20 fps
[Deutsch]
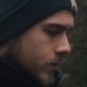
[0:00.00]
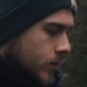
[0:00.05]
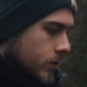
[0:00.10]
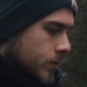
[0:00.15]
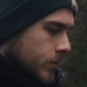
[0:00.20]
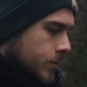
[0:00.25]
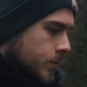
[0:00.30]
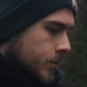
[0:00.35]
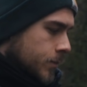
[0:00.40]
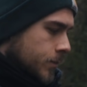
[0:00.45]

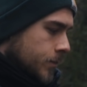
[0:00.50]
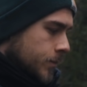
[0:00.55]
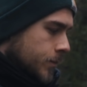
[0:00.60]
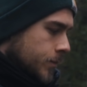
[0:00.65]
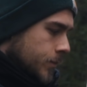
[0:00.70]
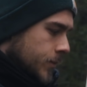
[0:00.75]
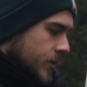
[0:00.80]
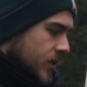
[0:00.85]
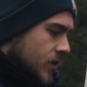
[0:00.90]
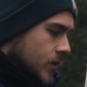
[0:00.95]

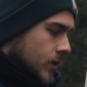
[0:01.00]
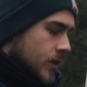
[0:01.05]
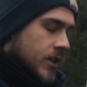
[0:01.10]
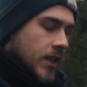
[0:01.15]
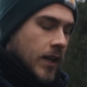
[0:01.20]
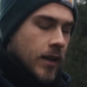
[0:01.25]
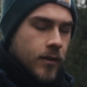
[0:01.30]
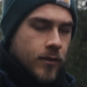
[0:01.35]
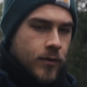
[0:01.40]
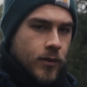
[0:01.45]
zum, bis zur
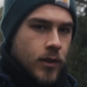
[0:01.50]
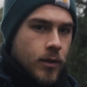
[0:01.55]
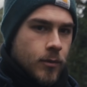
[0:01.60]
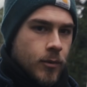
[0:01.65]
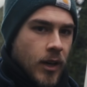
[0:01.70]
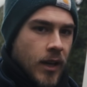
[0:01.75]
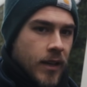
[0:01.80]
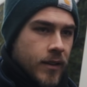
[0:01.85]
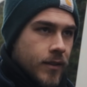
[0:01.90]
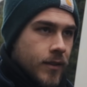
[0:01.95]
Decke von
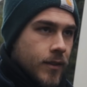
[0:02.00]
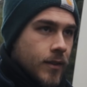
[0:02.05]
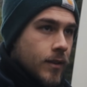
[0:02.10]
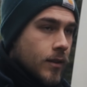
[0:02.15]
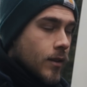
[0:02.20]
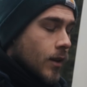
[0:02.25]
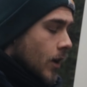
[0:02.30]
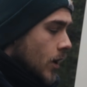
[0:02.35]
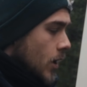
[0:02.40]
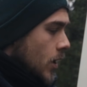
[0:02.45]
dem
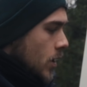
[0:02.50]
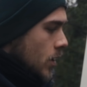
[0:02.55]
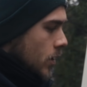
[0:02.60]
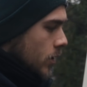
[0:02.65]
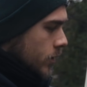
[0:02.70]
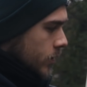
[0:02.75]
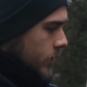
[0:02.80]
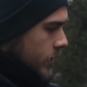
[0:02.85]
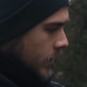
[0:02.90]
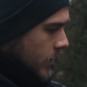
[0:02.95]
Kasten.
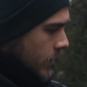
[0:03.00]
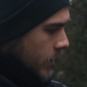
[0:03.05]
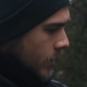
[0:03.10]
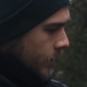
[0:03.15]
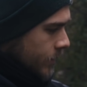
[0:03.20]
Und dann